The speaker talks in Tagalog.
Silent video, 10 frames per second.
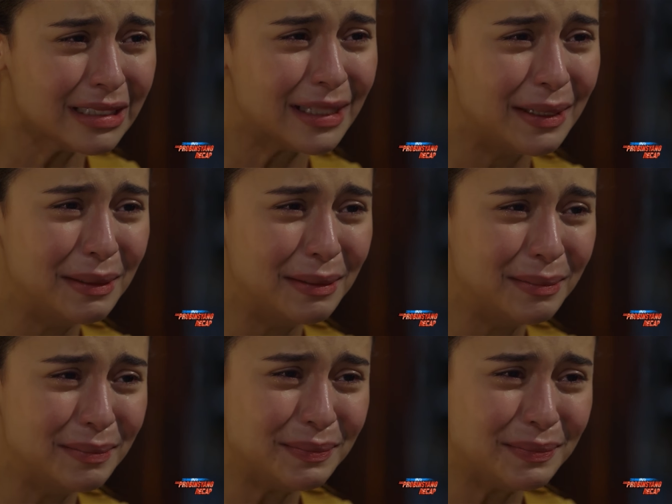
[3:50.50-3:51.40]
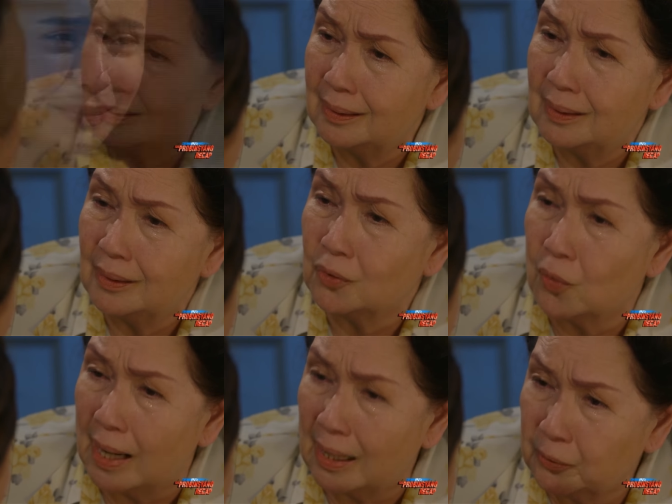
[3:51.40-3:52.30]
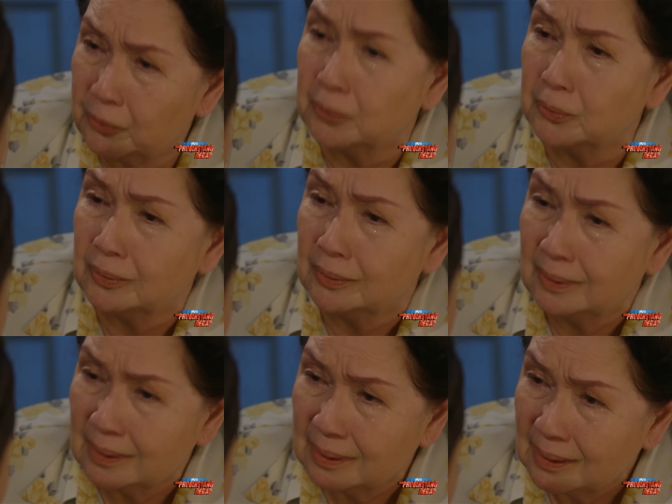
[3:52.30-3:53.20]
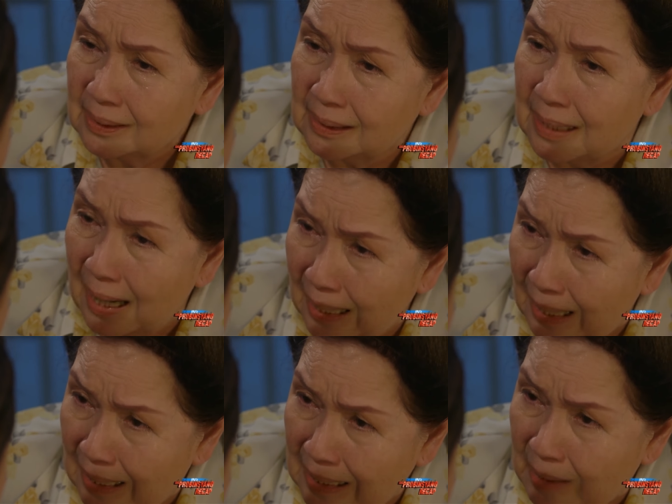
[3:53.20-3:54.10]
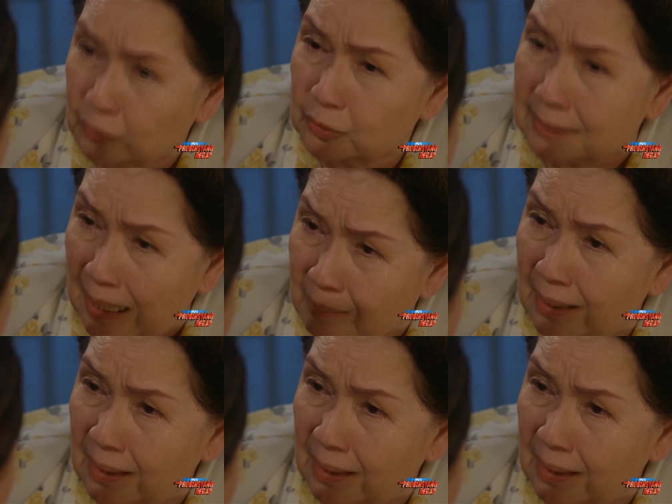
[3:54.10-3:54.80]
yan kung ano yung inaakala mong tama.